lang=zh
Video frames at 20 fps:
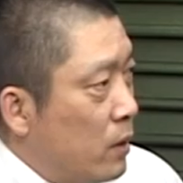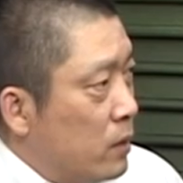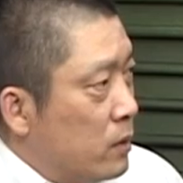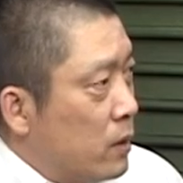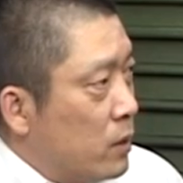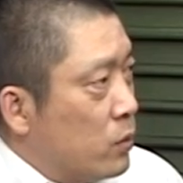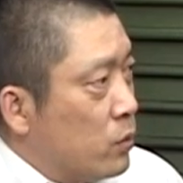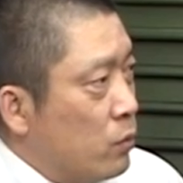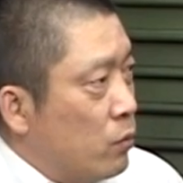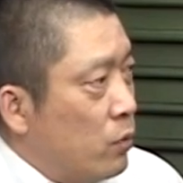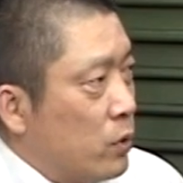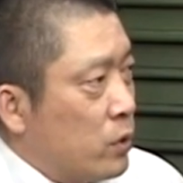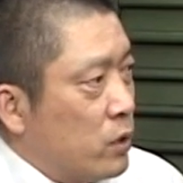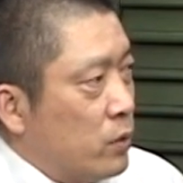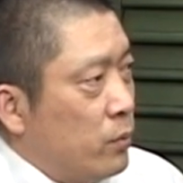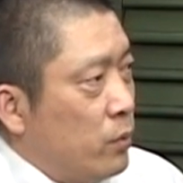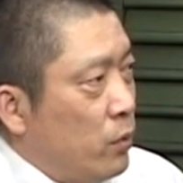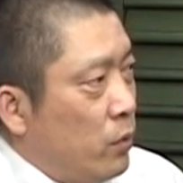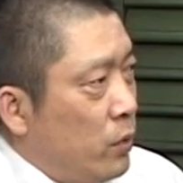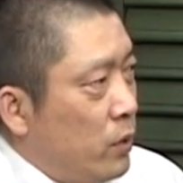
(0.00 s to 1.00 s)
在中国
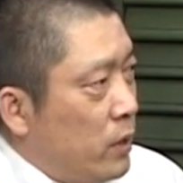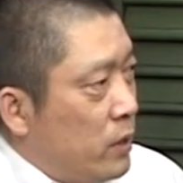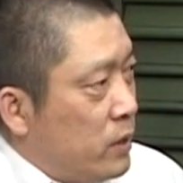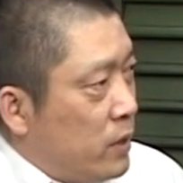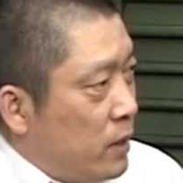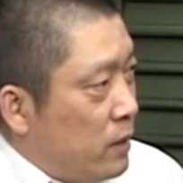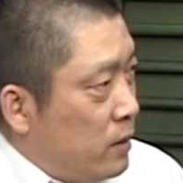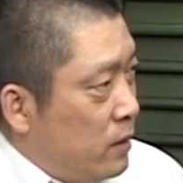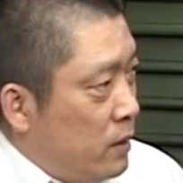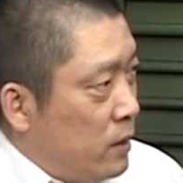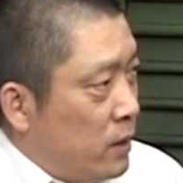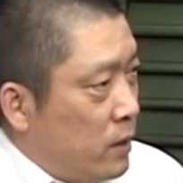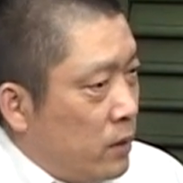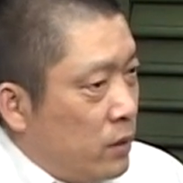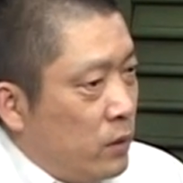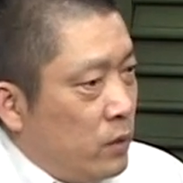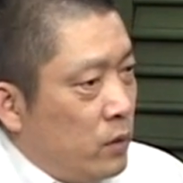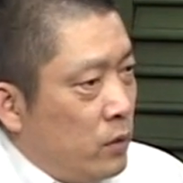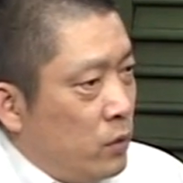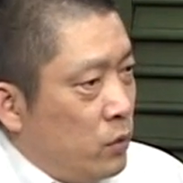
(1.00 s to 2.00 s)
是不是会掀起像
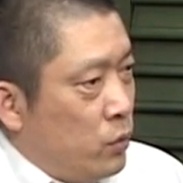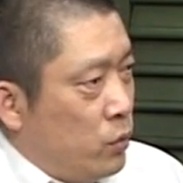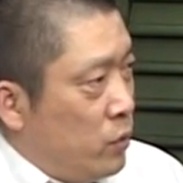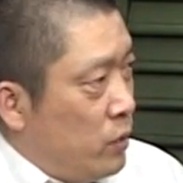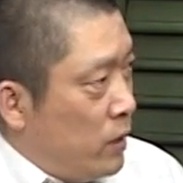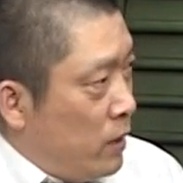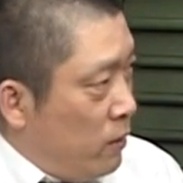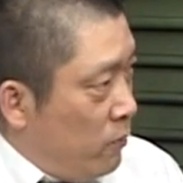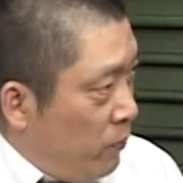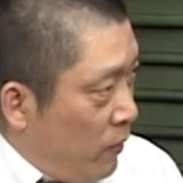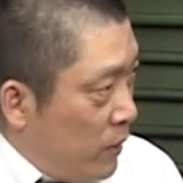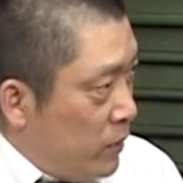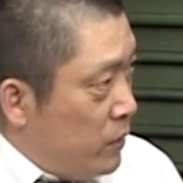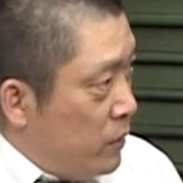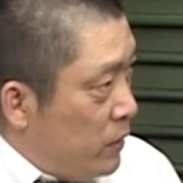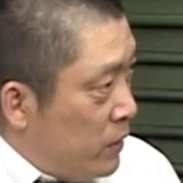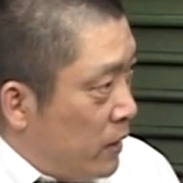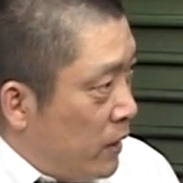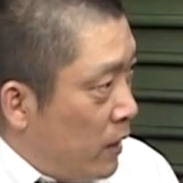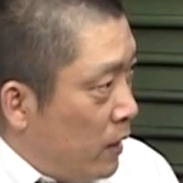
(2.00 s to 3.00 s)
去年反
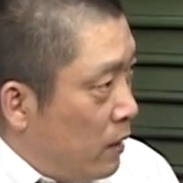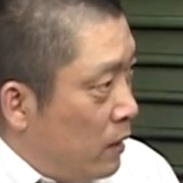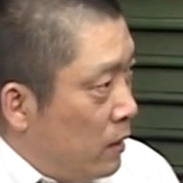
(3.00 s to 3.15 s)
日一样，